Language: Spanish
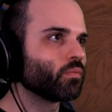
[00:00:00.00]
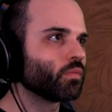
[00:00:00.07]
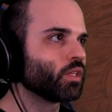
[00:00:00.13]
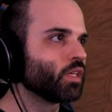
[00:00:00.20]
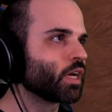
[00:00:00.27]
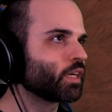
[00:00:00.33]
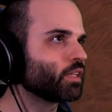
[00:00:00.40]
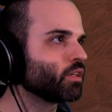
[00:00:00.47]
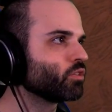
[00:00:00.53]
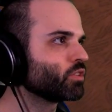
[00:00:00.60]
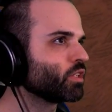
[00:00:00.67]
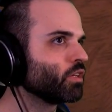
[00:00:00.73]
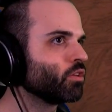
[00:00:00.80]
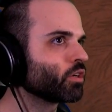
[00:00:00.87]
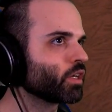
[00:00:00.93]
Y aquí tengo
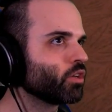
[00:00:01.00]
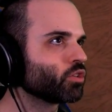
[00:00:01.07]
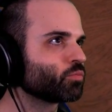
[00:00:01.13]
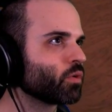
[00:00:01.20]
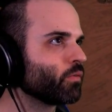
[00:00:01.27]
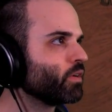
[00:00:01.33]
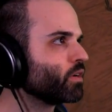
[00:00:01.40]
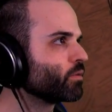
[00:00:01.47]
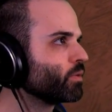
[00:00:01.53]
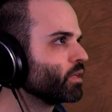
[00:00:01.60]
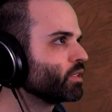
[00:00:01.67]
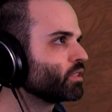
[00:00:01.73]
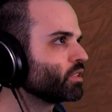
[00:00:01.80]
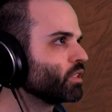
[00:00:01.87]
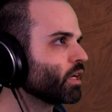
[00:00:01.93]
este nido que nos puede venir
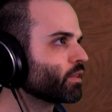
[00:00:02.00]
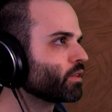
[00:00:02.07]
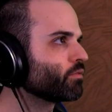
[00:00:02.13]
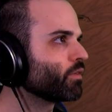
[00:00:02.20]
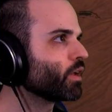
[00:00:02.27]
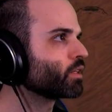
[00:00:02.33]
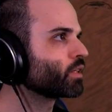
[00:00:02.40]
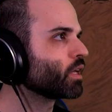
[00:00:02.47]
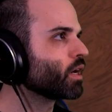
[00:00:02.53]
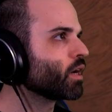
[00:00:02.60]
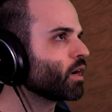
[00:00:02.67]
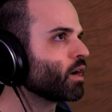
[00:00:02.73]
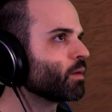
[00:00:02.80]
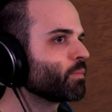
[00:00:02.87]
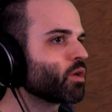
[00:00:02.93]
bien si hace
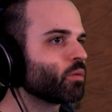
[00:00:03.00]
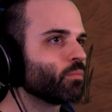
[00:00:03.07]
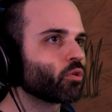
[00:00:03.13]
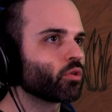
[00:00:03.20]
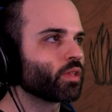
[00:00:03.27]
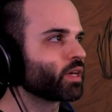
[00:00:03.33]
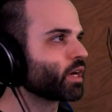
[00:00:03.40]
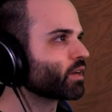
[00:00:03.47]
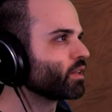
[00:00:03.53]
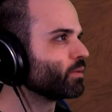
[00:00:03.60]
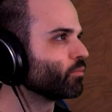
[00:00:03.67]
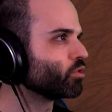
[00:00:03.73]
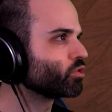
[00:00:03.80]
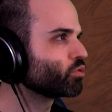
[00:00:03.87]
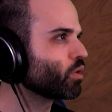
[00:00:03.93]
falta enviar un poco de carne de
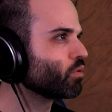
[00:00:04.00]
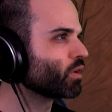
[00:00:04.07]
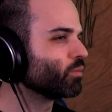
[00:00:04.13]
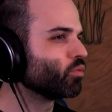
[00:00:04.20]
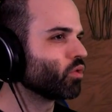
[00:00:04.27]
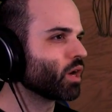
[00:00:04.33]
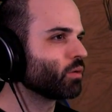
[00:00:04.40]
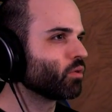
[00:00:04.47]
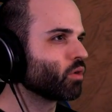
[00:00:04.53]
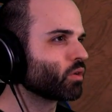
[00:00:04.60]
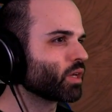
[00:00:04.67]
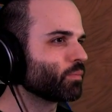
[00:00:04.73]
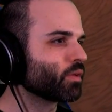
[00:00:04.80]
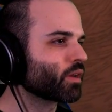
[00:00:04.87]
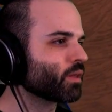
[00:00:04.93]
monstruo, aunque,
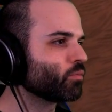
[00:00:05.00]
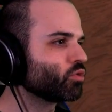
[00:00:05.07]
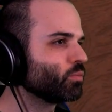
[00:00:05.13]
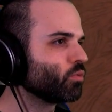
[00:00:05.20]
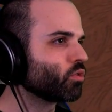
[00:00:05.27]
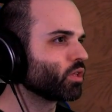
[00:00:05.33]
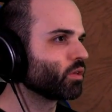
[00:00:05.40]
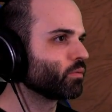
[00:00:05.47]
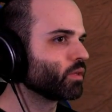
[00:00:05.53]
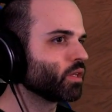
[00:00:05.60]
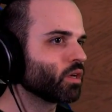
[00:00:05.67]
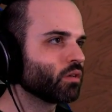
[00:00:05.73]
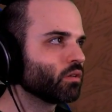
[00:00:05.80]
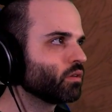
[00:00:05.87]
aunque perdamos un poco de vida.